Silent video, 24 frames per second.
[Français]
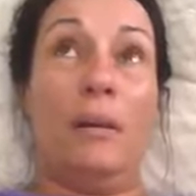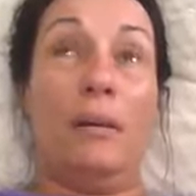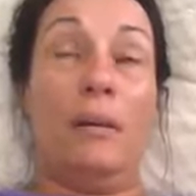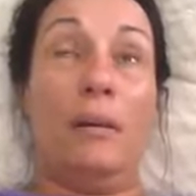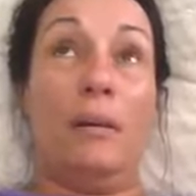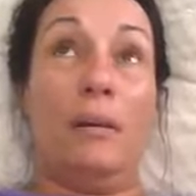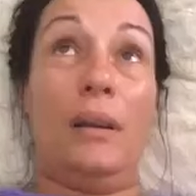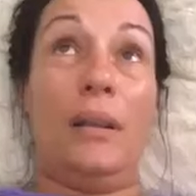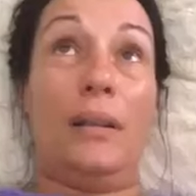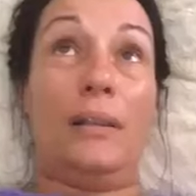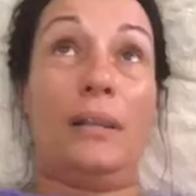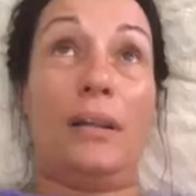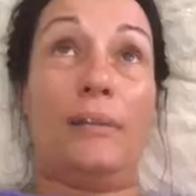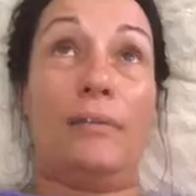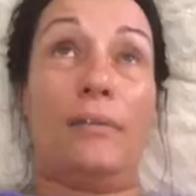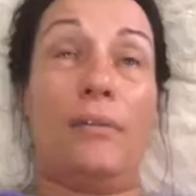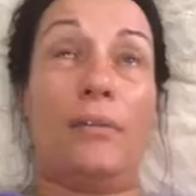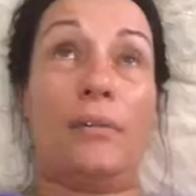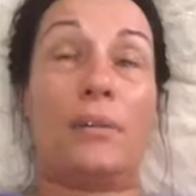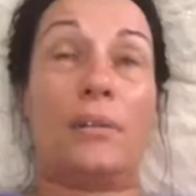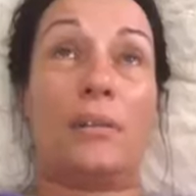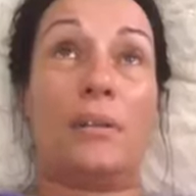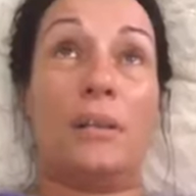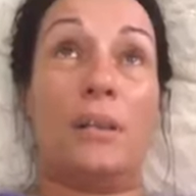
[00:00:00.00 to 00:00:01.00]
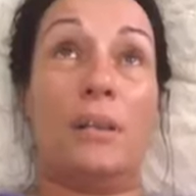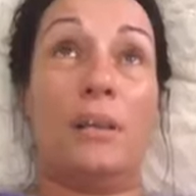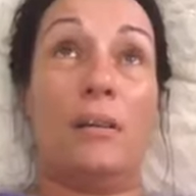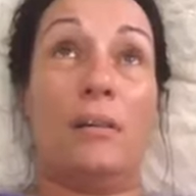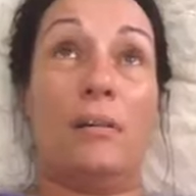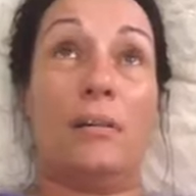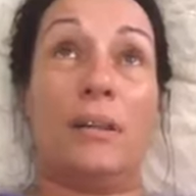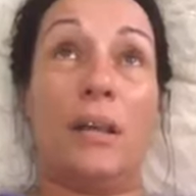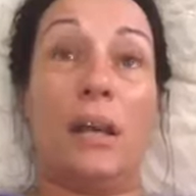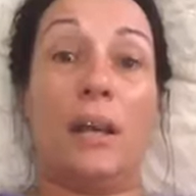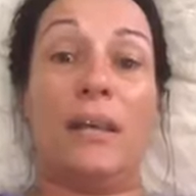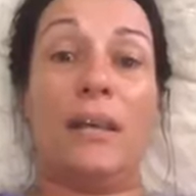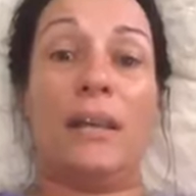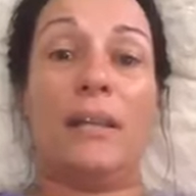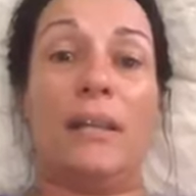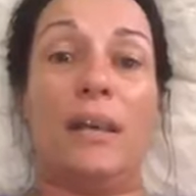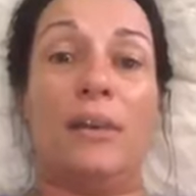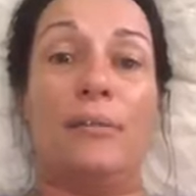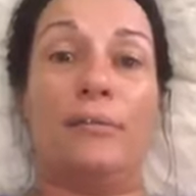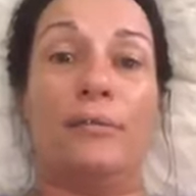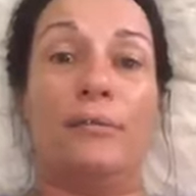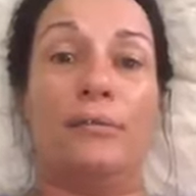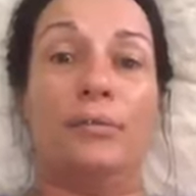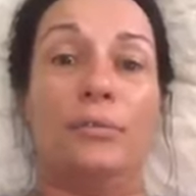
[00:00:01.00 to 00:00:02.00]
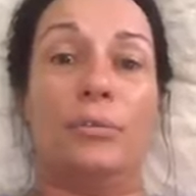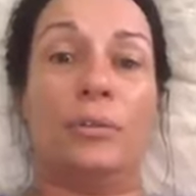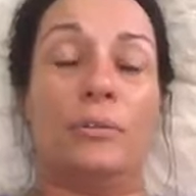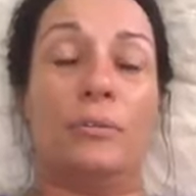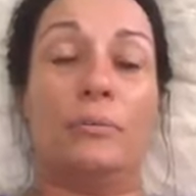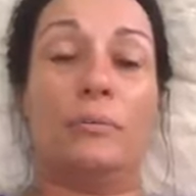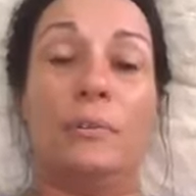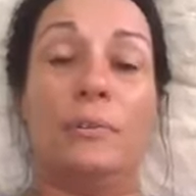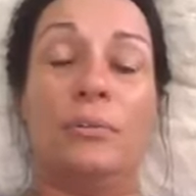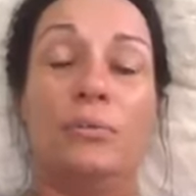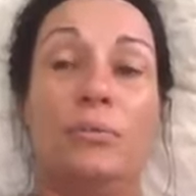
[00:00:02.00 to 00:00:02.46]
Euh, L'État français en a rien à foutre.